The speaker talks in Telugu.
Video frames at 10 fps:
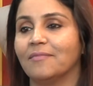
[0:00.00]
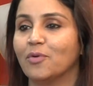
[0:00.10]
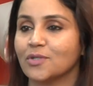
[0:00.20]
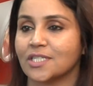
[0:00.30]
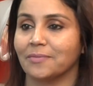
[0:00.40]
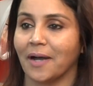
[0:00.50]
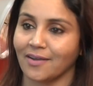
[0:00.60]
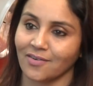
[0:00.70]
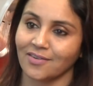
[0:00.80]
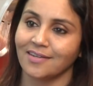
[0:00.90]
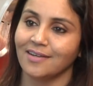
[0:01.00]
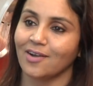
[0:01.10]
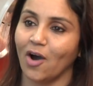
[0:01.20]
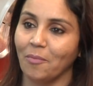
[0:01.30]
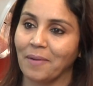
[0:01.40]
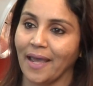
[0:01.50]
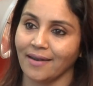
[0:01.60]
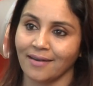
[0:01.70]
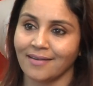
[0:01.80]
బూస్ట్ మాకు కాంప్లాన్